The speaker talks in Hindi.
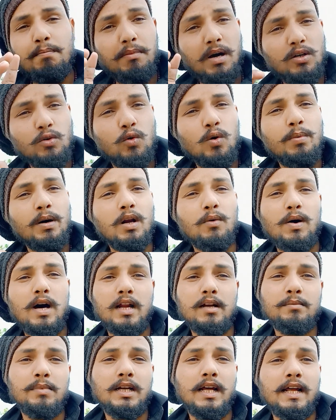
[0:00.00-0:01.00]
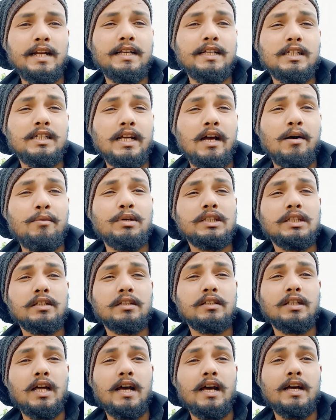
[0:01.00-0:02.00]
मन को बलवान बनाने की
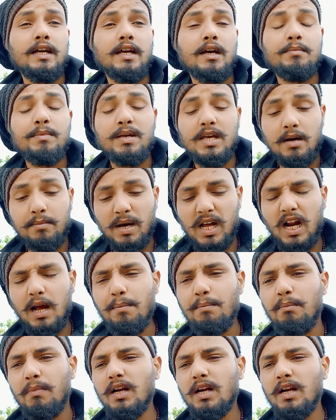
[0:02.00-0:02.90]
आवश्यकता है हमें हमारा